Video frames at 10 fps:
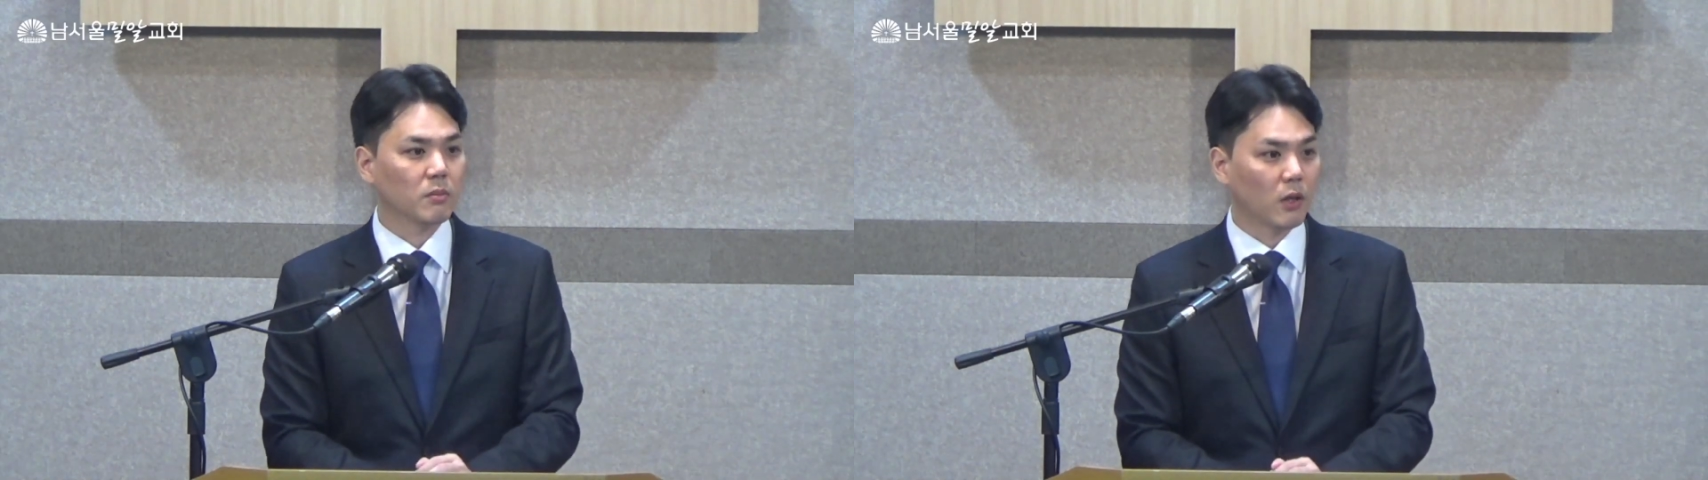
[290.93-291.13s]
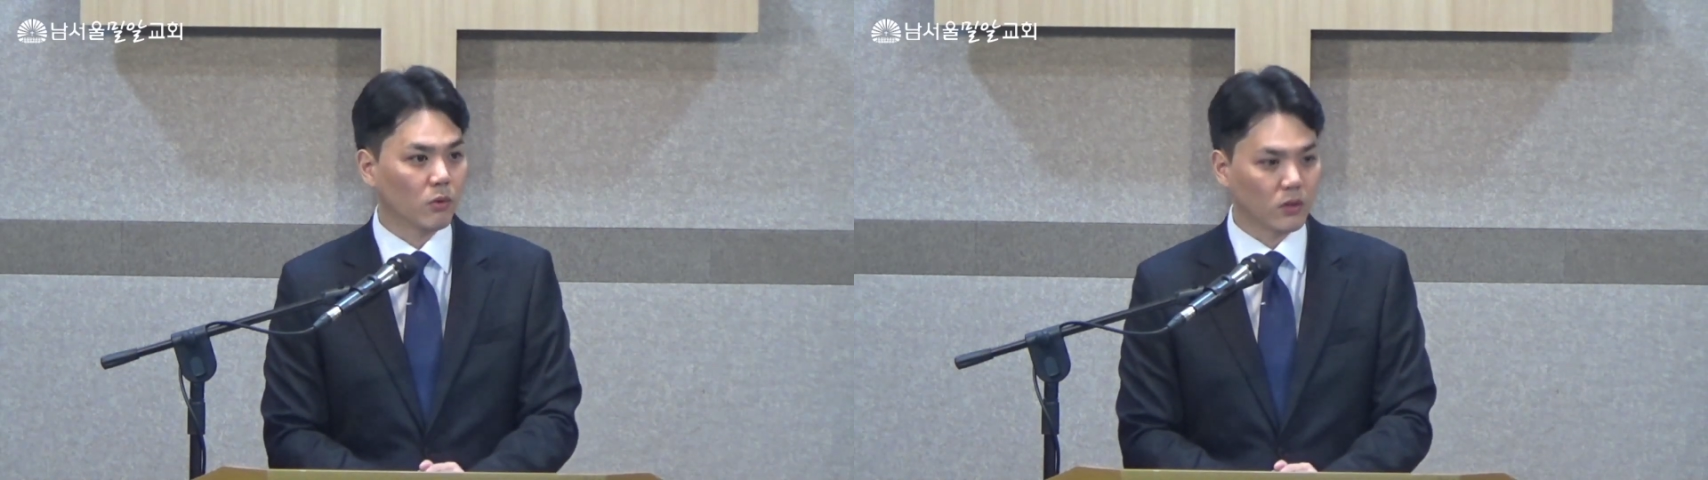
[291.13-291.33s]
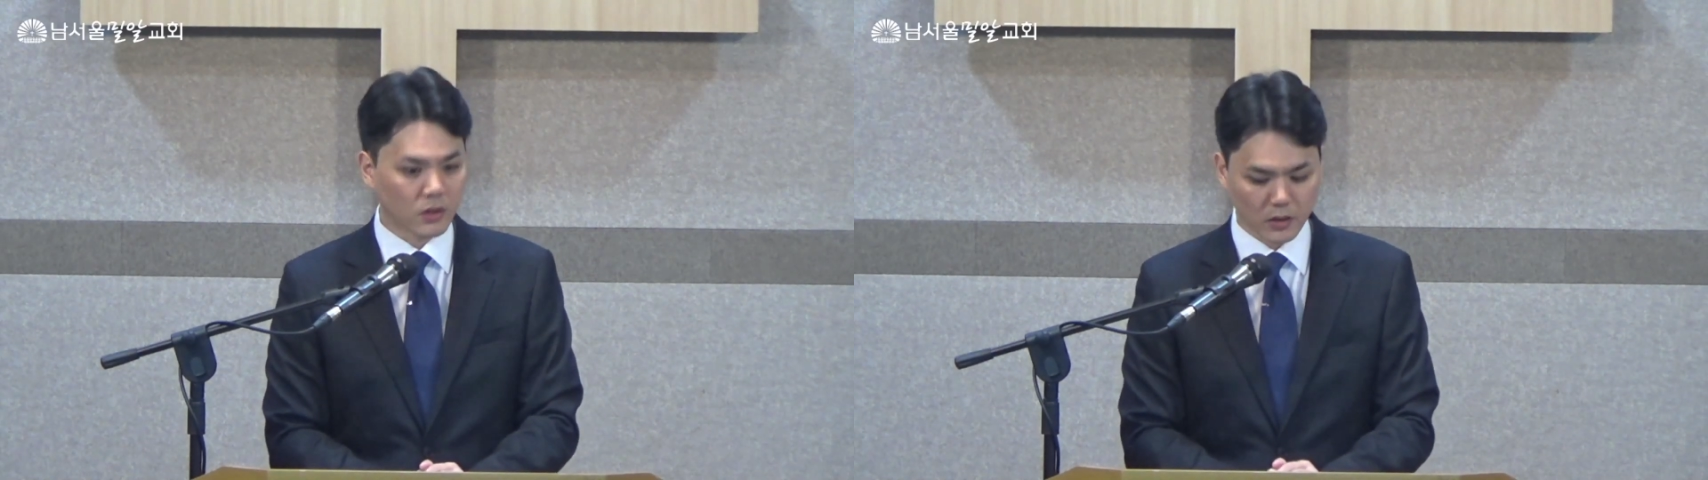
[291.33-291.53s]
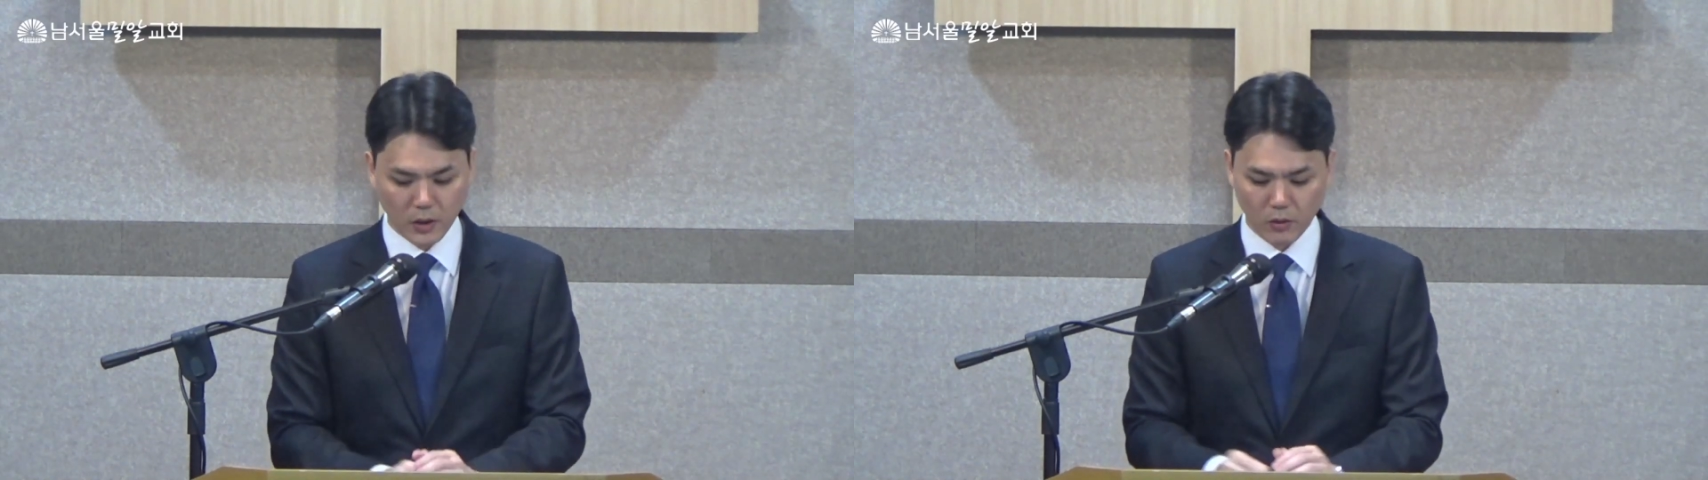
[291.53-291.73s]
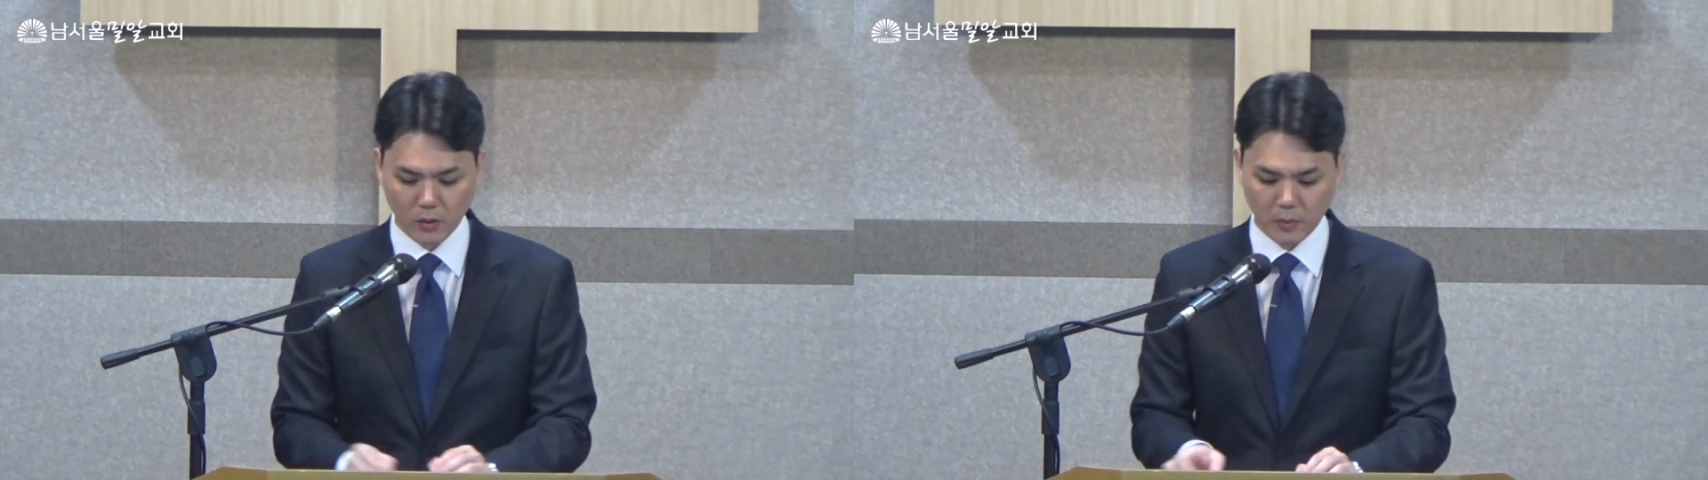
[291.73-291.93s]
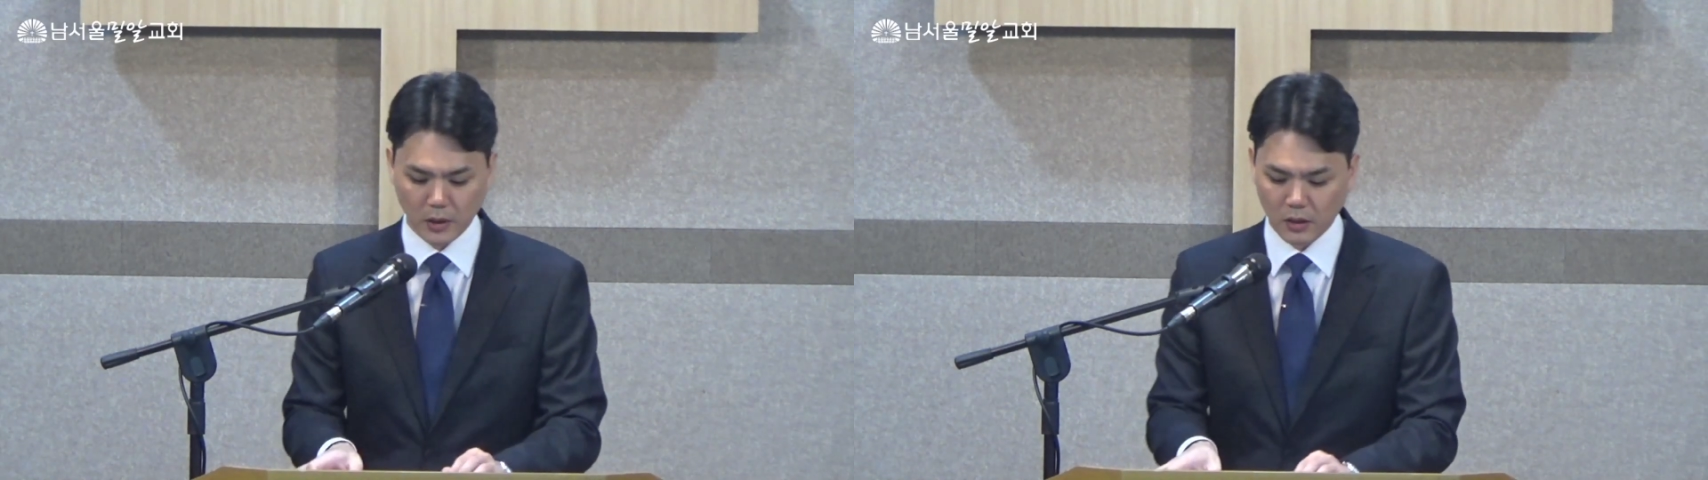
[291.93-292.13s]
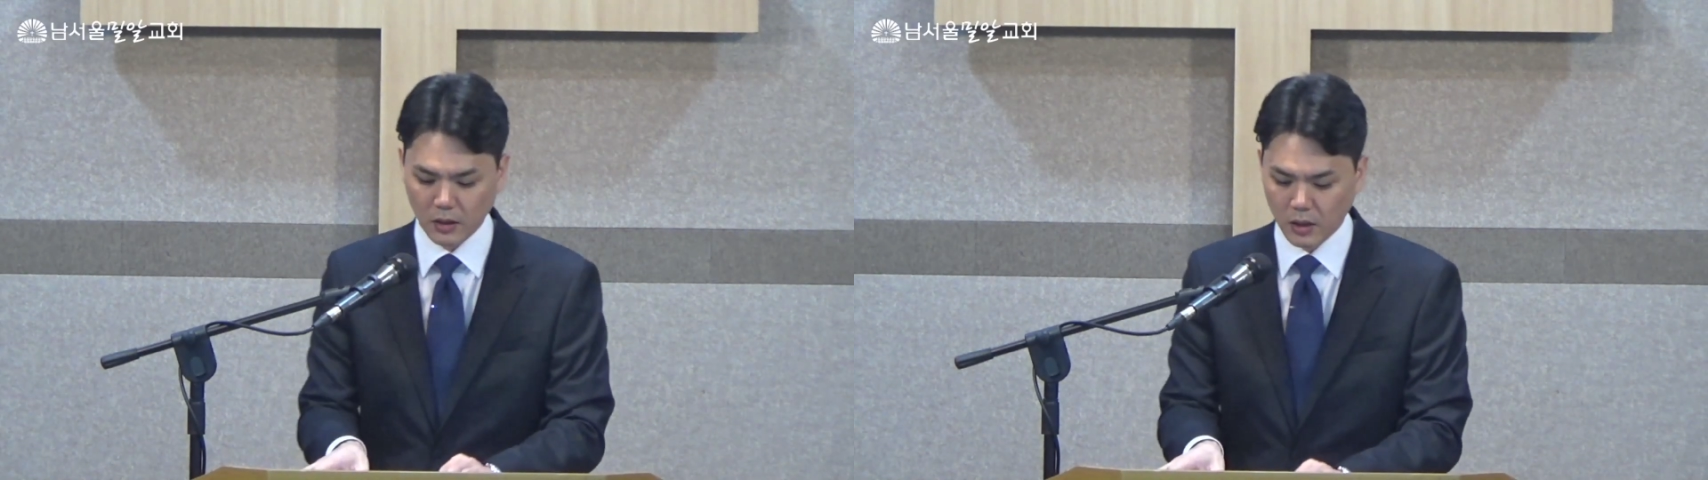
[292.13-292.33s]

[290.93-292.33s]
바로 그 내용입니다.